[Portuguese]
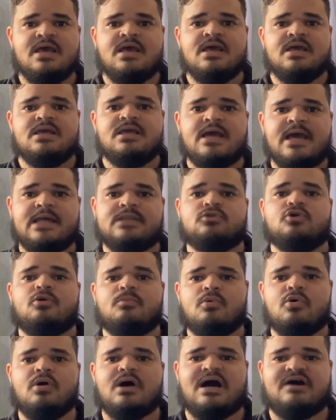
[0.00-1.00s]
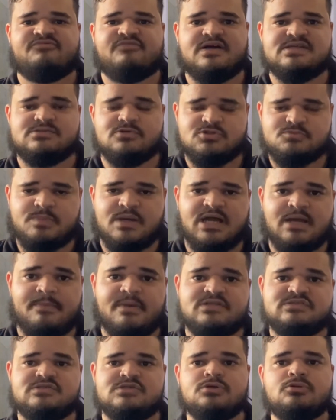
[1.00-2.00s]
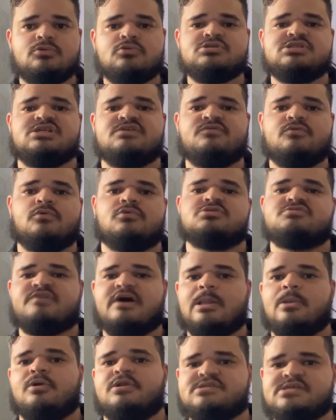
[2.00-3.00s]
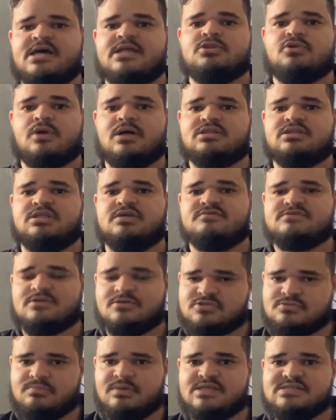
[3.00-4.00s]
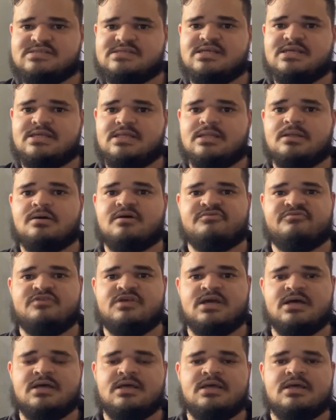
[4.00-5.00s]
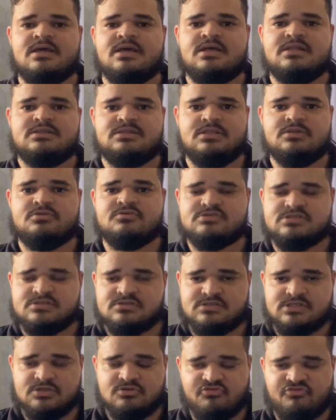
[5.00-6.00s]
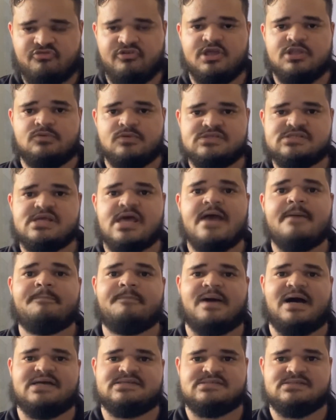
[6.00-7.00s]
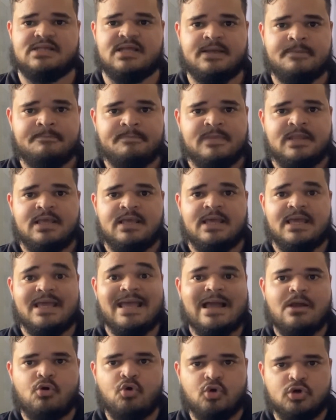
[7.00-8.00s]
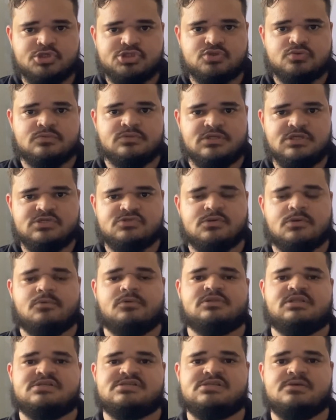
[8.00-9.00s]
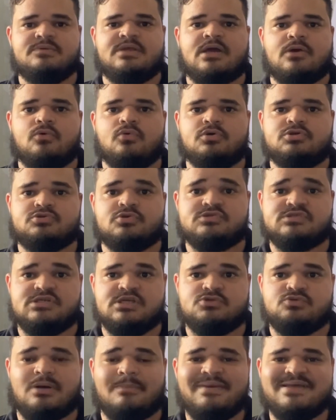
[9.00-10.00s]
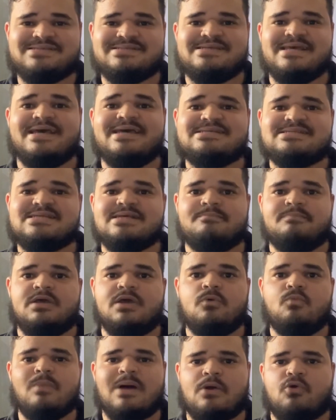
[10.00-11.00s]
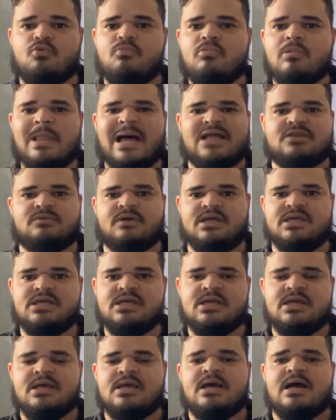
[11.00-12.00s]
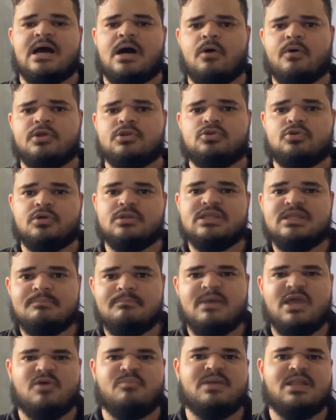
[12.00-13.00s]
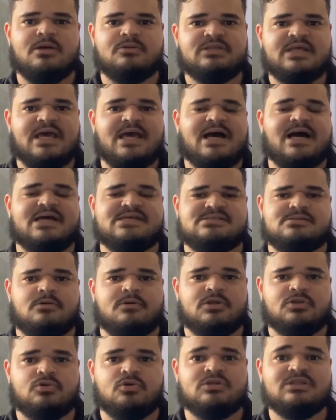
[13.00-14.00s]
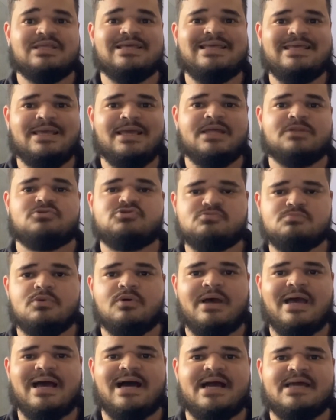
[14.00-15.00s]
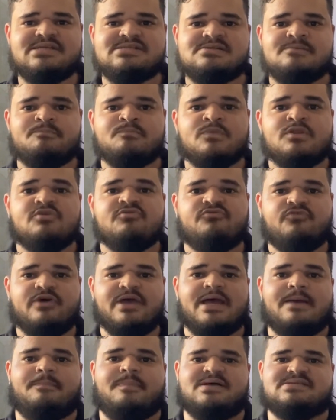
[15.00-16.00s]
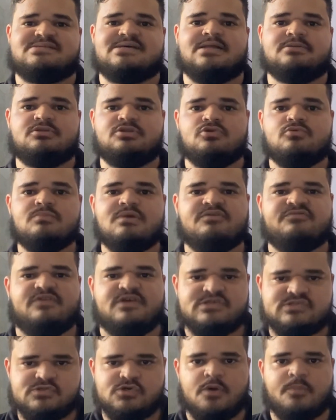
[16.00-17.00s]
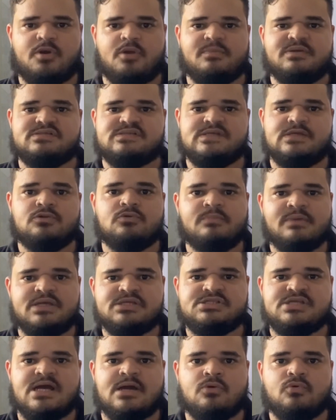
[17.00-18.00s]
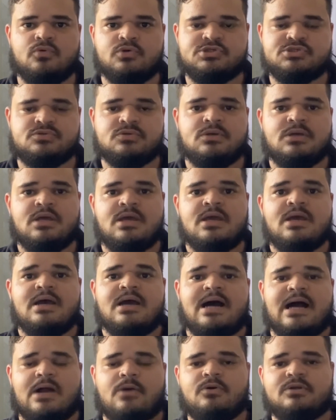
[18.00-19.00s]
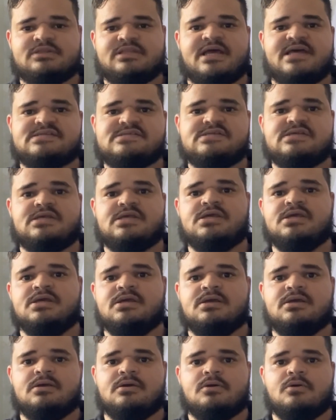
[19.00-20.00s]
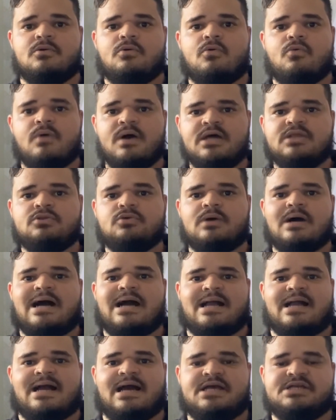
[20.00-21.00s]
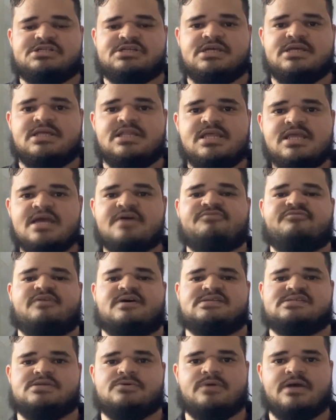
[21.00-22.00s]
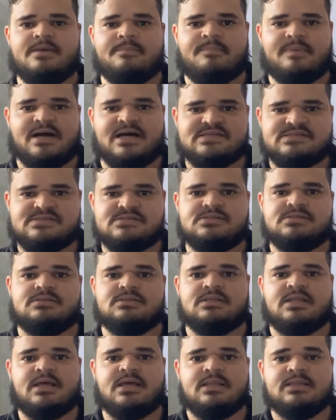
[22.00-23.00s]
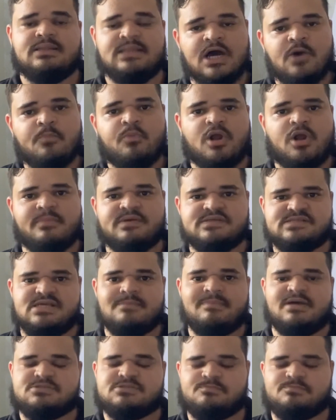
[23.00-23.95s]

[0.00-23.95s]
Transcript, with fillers: e retomou a fazer os pagamentos, inclusive com os valores retroativos aos meses em que não havia tido sido feito esse repasse. Né? em agosto. Isso aconteceu em agosto. Ou seja, o ABC recebeu um acumulado aí, algo em torno de meio milhão de reais, né? algo em torno de 500 mil reais, foi repassado de uma vez só para o ABC no mês de agosto. Acontece que quando a Caixa iria fazer o repasse, né, não para o ABC, mas